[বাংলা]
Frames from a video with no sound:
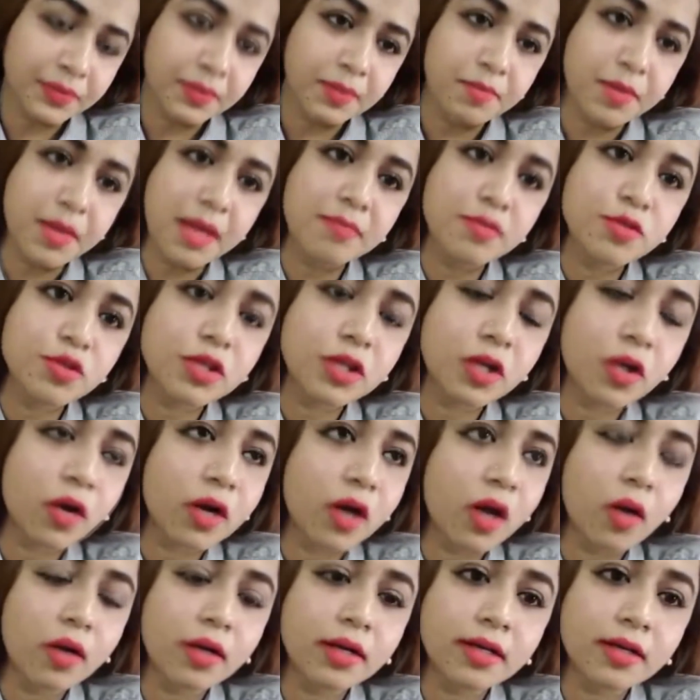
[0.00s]
প্রেম যদি করা
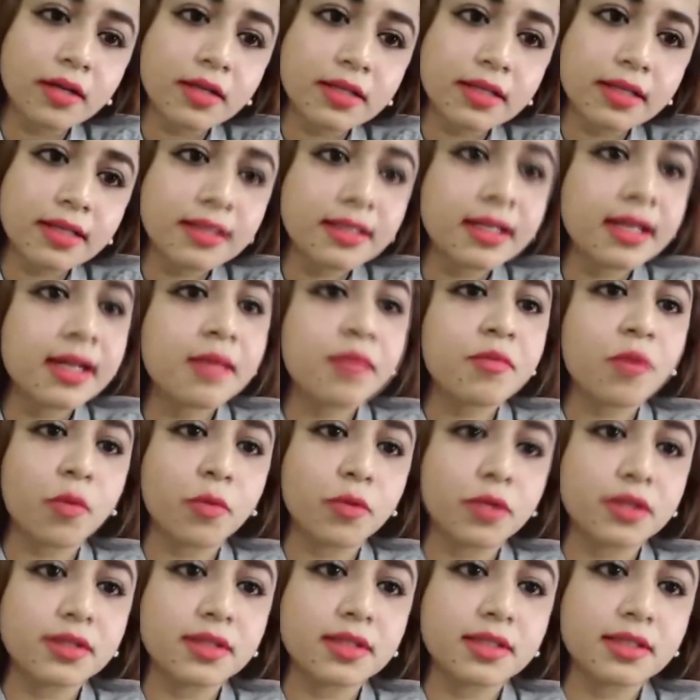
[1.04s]
অন্যায় হয়ে থাকে তাহলে আমি
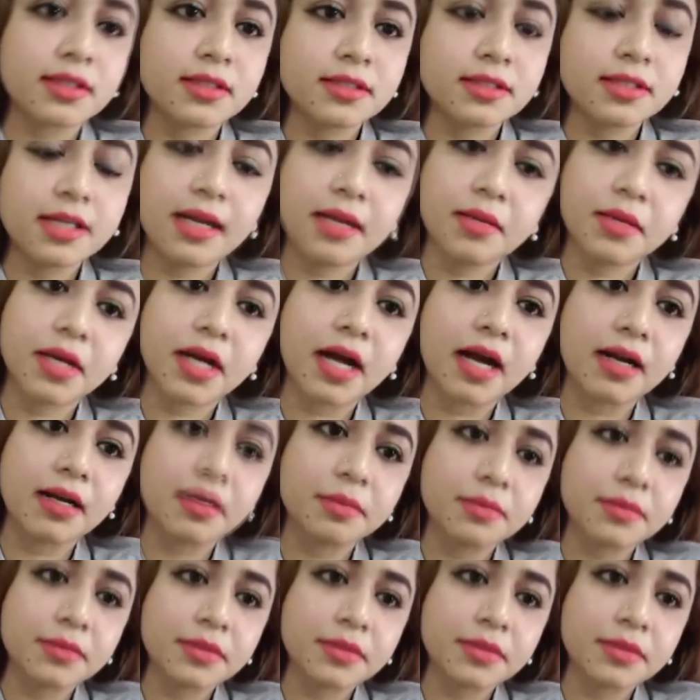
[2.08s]
অপরাধী তাহলে আমি খারাপ